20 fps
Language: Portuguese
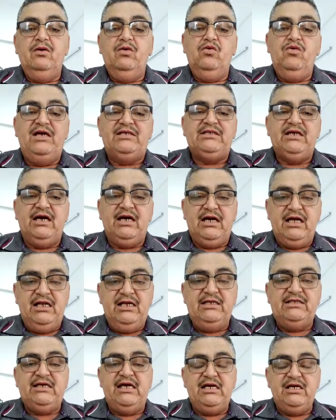Com essa
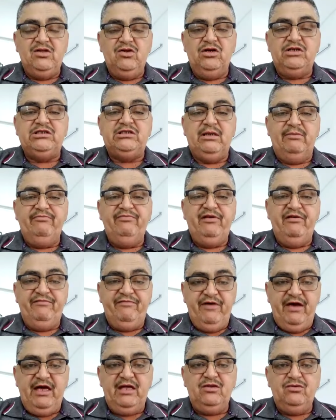crise aí que nós estamos
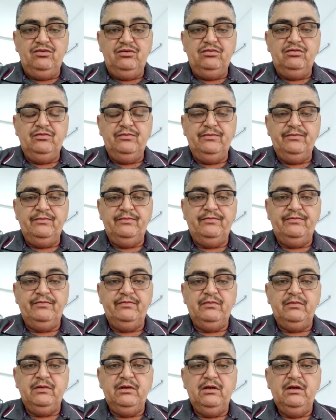vivendo,
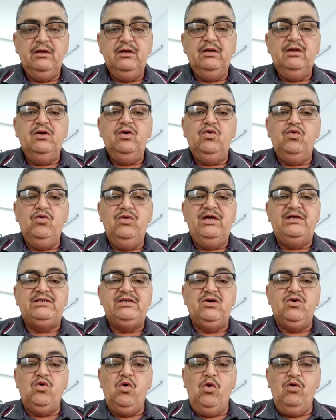com
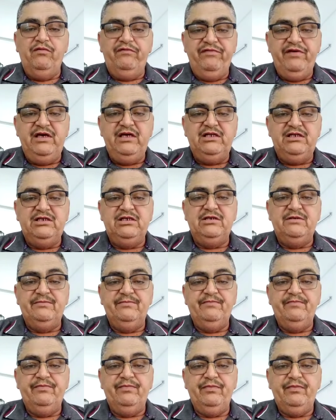esse
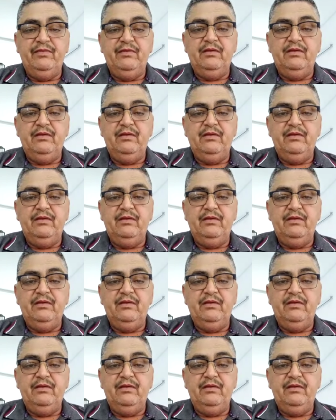Covid,